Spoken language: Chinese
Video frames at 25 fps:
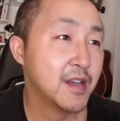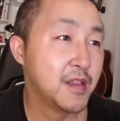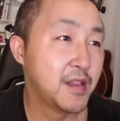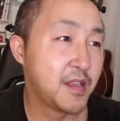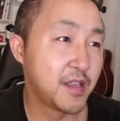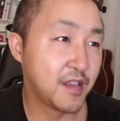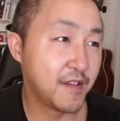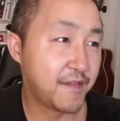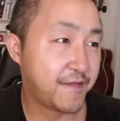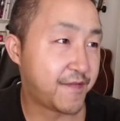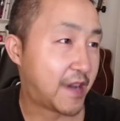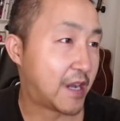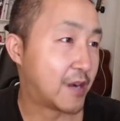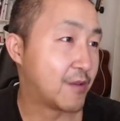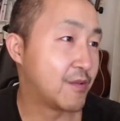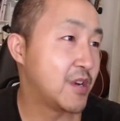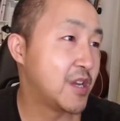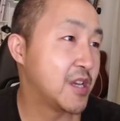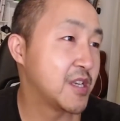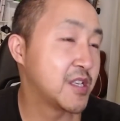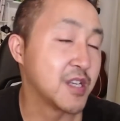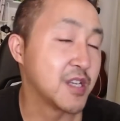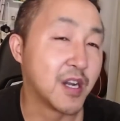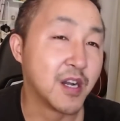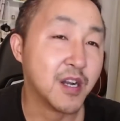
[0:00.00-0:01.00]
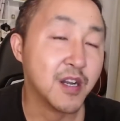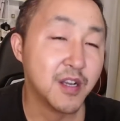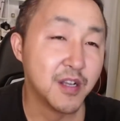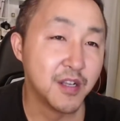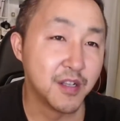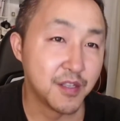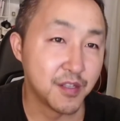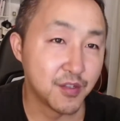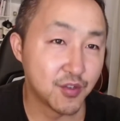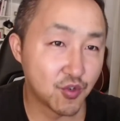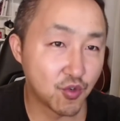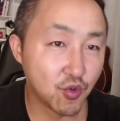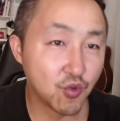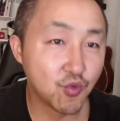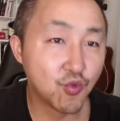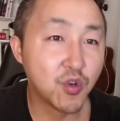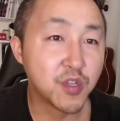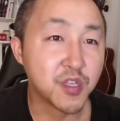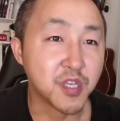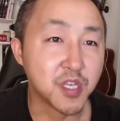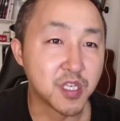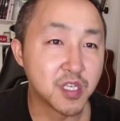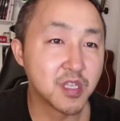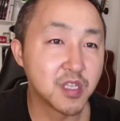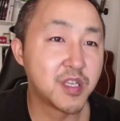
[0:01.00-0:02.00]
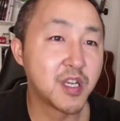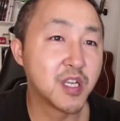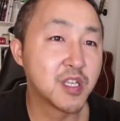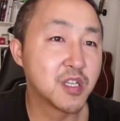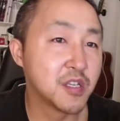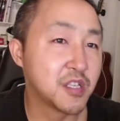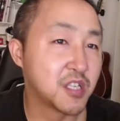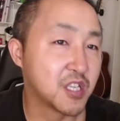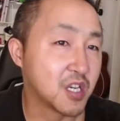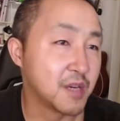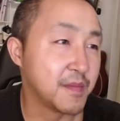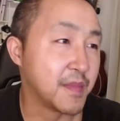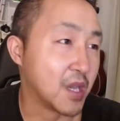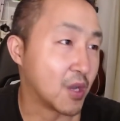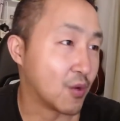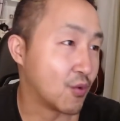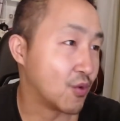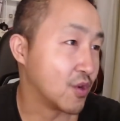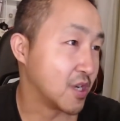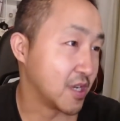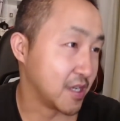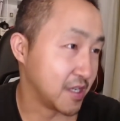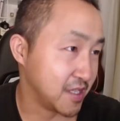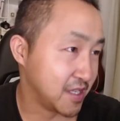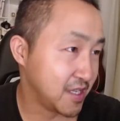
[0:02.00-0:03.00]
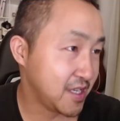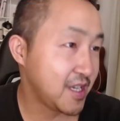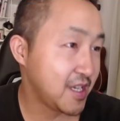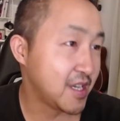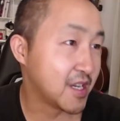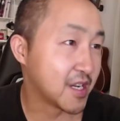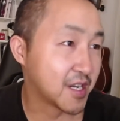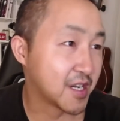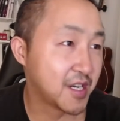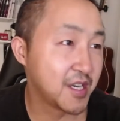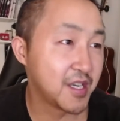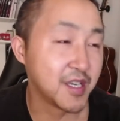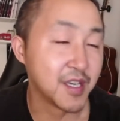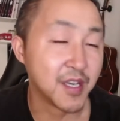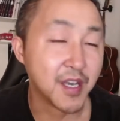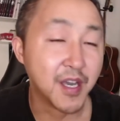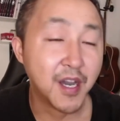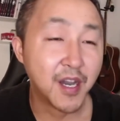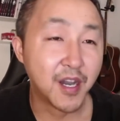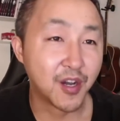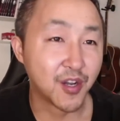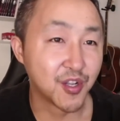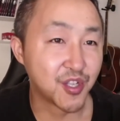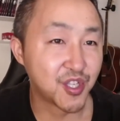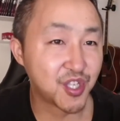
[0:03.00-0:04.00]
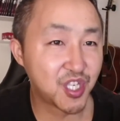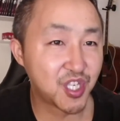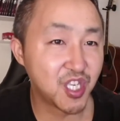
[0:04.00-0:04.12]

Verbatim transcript: 那你反过来想，中国你制裁这几个美国人，你也可以啊，